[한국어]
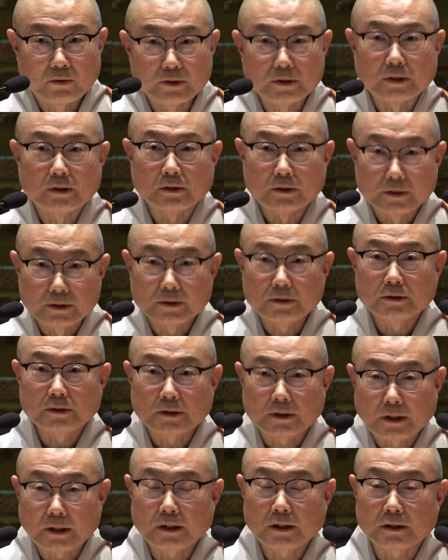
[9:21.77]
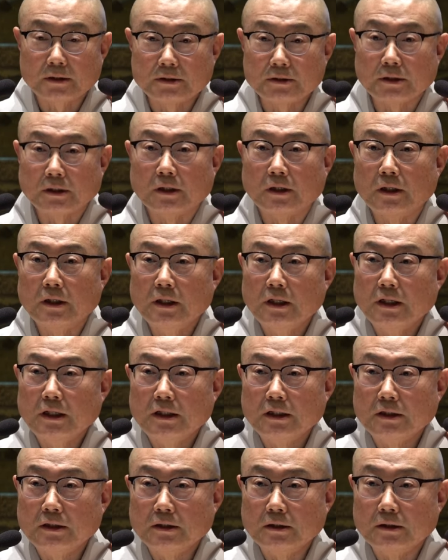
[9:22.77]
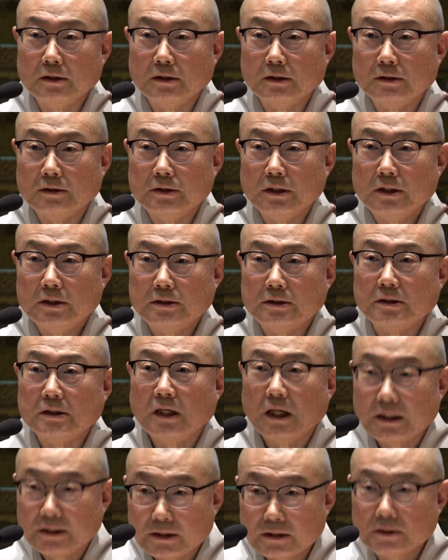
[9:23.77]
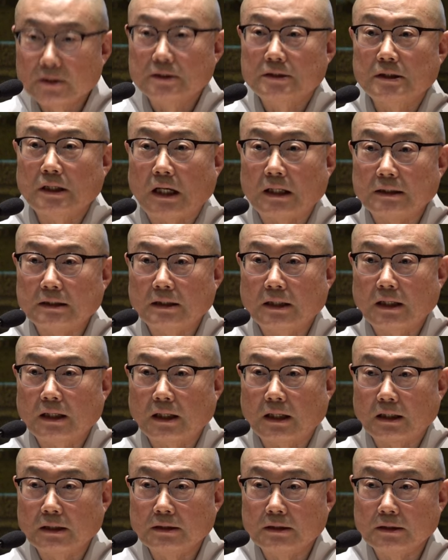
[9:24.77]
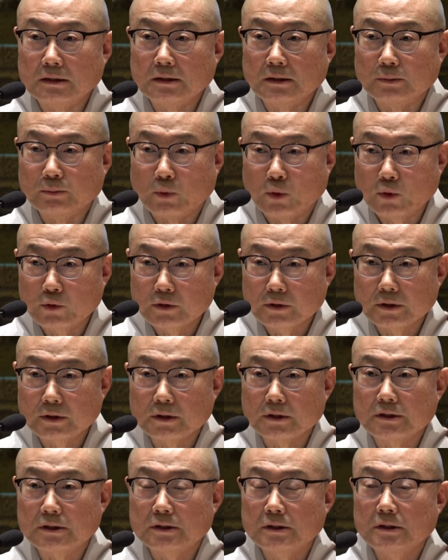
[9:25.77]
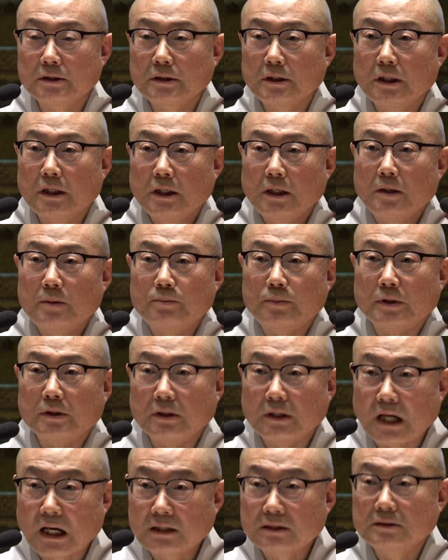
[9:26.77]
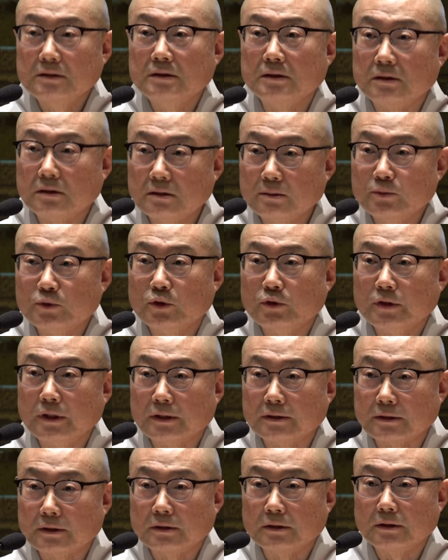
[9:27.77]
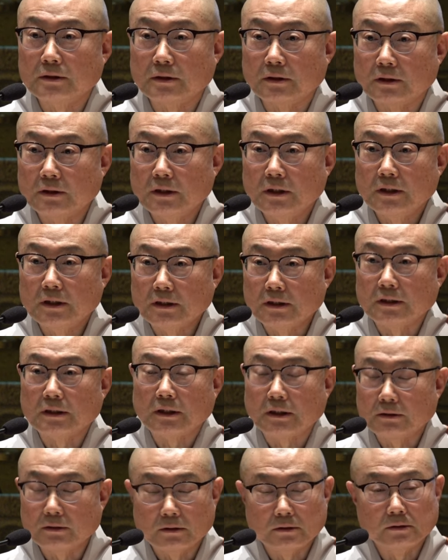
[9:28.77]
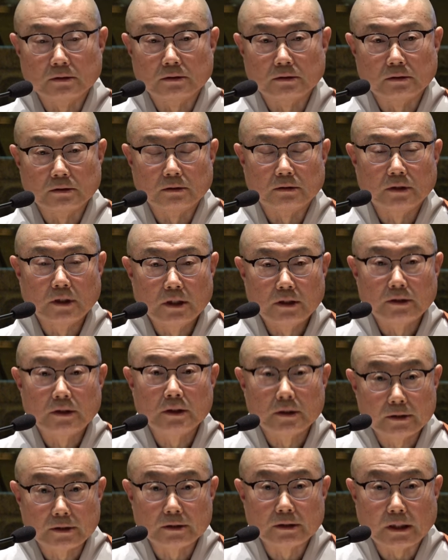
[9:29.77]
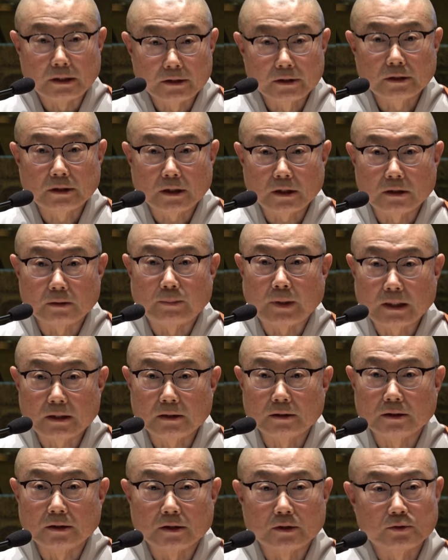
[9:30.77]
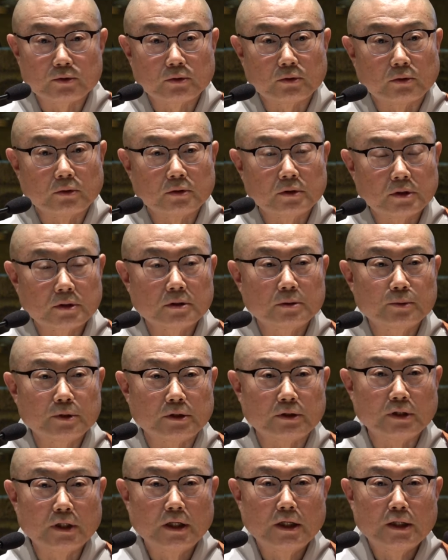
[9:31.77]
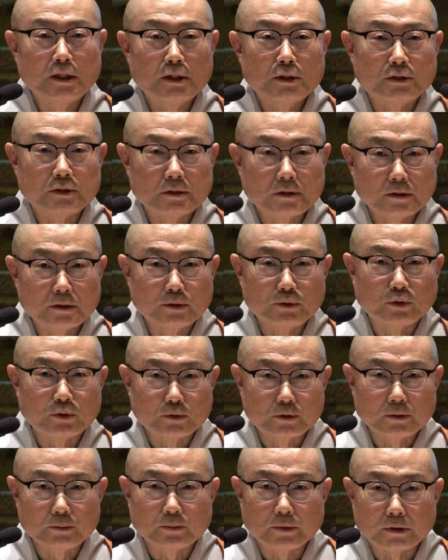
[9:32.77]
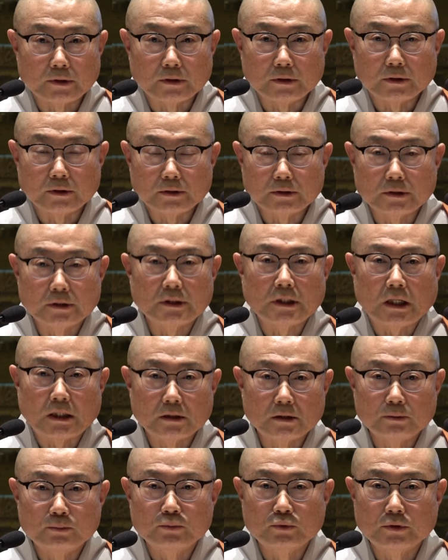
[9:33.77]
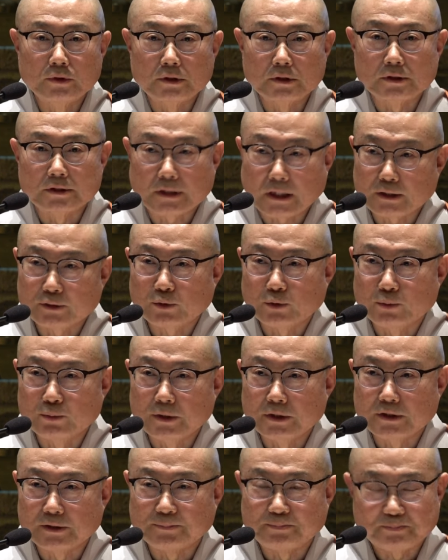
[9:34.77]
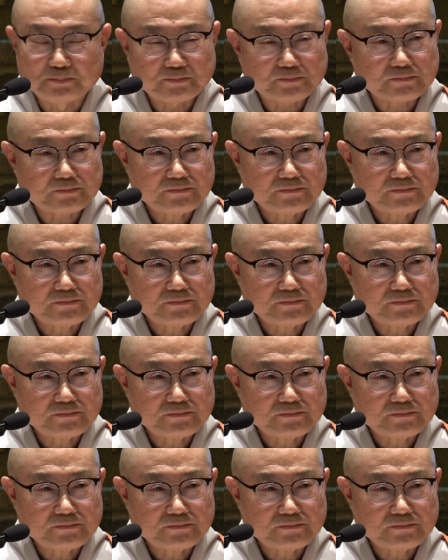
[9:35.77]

이제 그렇게 이제 이 정해진 것이 아니라 이 모든 것이 변하는 흐름 속에서 되어진다 이렇게 봐야 되겠죠. 그러면 저는 요즘 뭐 전에 알던 분들이 찾아오면은